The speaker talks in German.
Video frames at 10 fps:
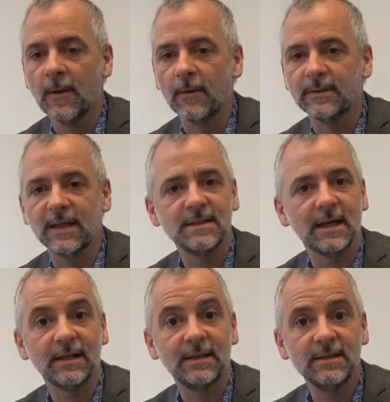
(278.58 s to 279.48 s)
Und dann
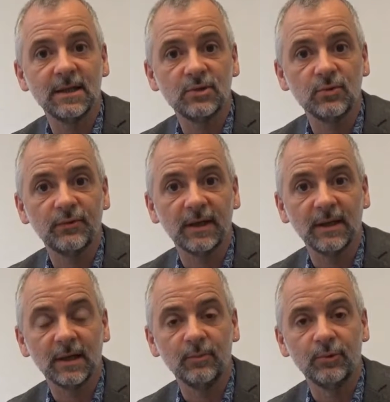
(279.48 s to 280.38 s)
sage ich, dieser Zug fährt
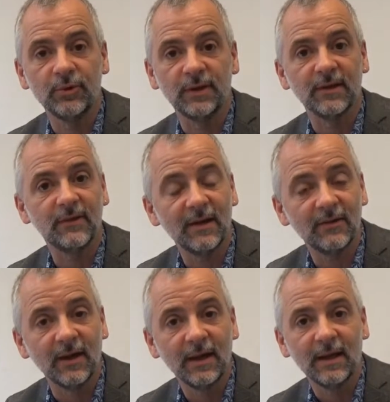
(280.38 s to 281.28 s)
nach München. Das heißt,
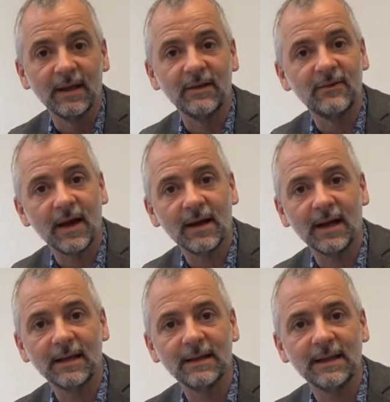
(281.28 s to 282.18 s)
ich sage
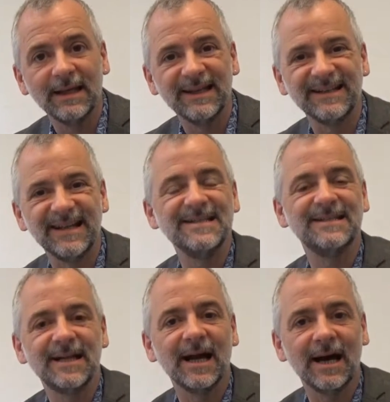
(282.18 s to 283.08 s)
eigentlich, der
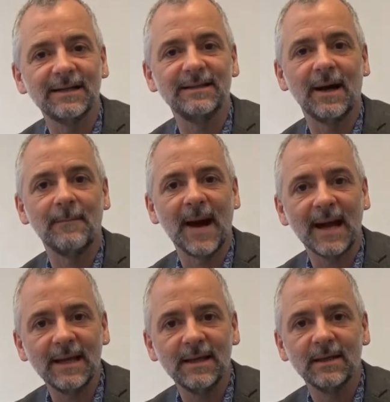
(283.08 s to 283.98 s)
ist gerade
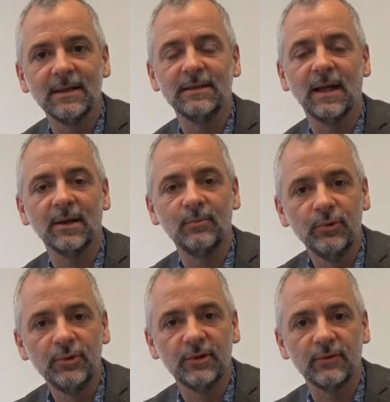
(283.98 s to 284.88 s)
dabei, nach
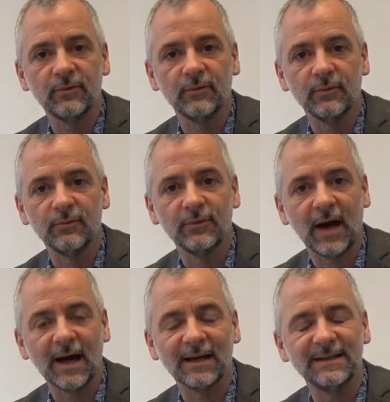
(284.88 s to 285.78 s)
München zu
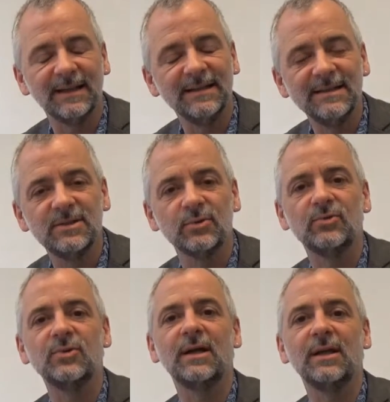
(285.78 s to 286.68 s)
fahren. Er ist
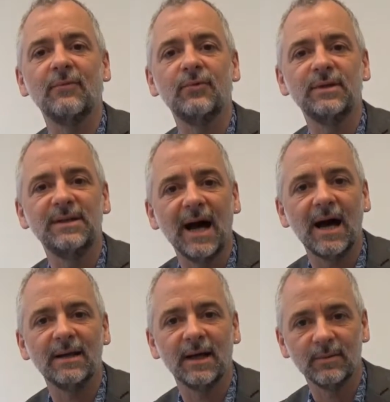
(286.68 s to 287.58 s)
sozusagen dafür
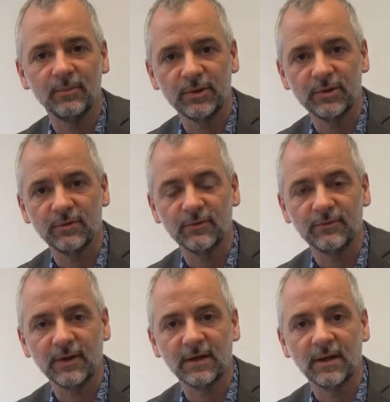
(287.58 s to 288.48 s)
da, nach München zu
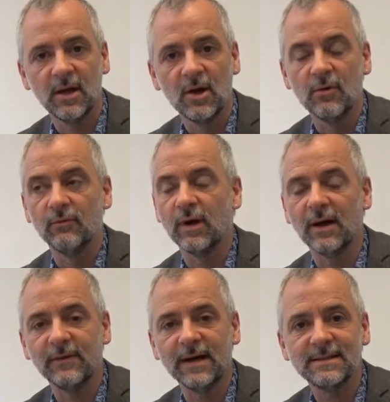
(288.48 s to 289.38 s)
fahren.
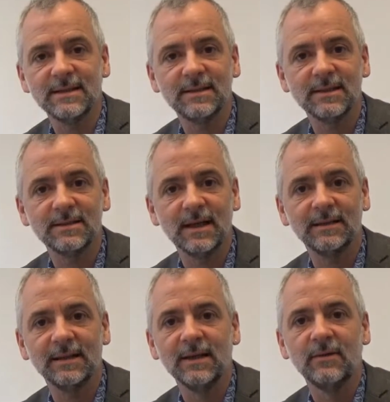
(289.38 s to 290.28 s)
Woher weiß ich das
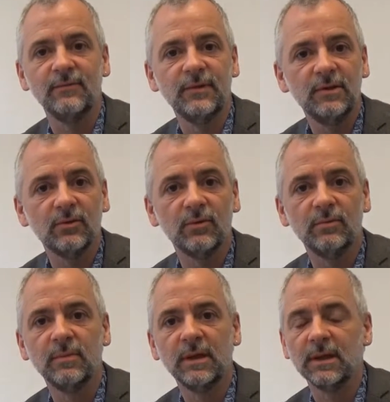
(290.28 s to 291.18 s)
dann?
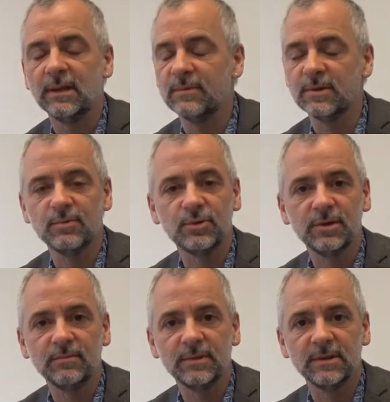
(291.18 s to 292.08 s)
Wiederum gibt es
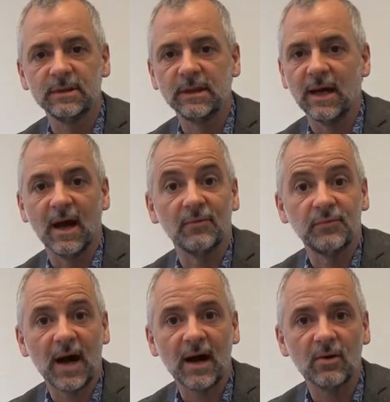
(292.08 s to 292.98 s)
bestimmte
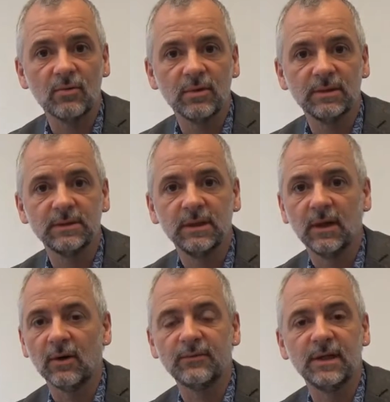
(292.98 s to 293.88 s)
Erfahrungen,
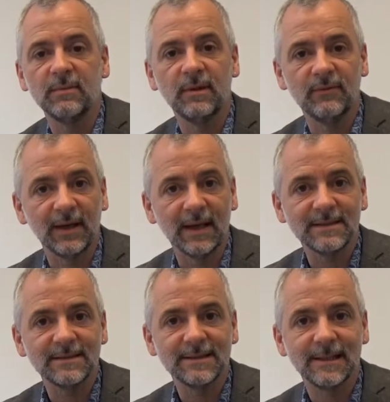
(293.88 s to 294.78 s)
auf die ich mich
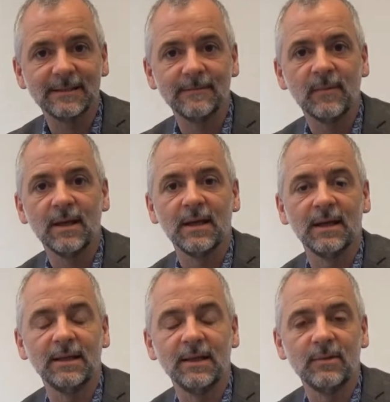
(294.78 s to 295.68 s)
verlassen kann,
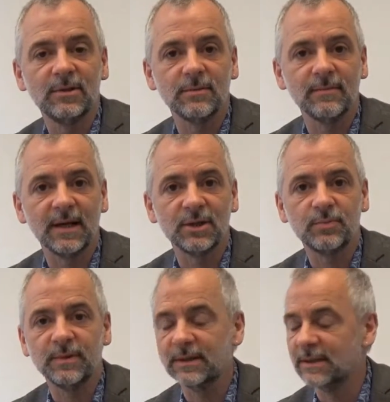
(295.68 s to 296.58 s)
indem ich zum
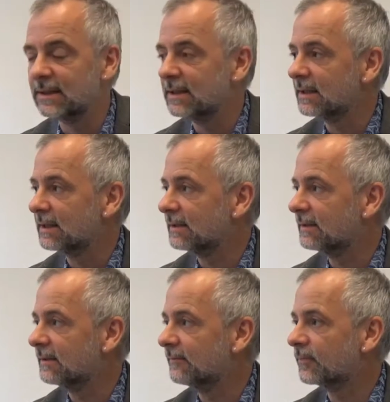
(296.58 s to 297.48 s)
Beispiel
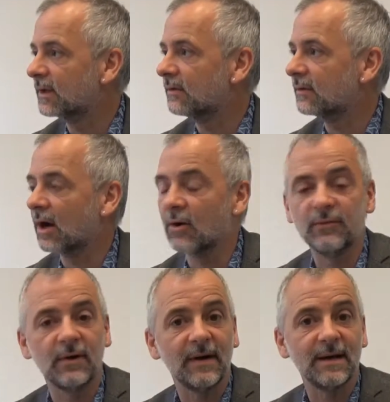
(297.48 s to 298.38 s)
ähm, darauf
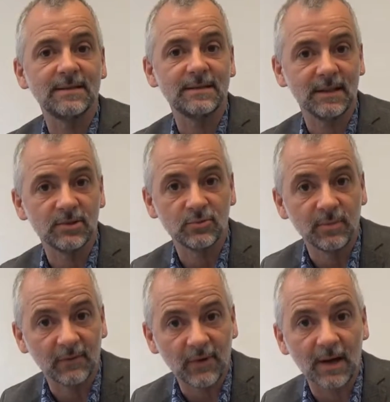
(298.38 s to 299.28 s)
verweise, dass nun
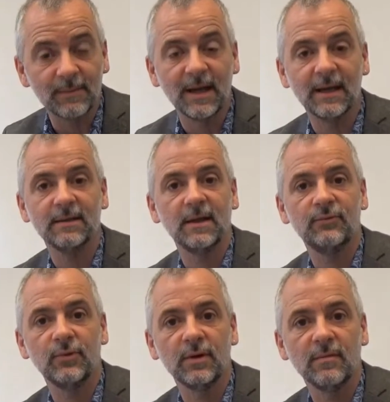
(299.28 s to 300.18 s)
mal Fahrpläne
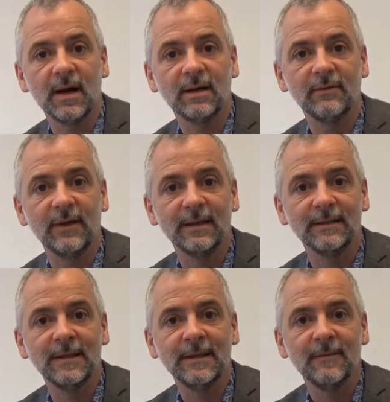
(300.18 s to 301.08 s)
dafür gemacht werden,
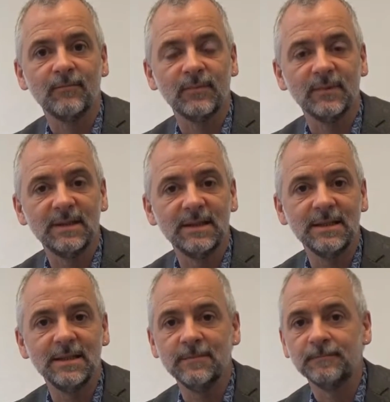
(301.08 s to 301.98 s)

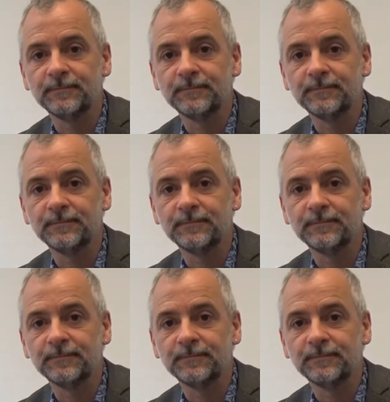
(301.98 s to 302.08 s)
die